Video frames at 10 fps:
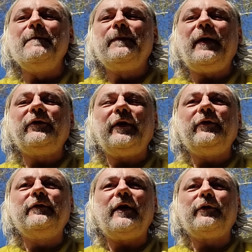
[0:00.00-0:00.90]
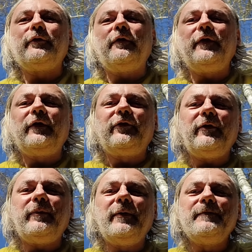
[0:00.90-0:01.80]
nasz jakiś narodowy
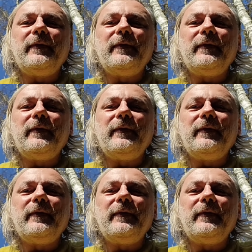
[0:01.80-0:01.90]
grzyb,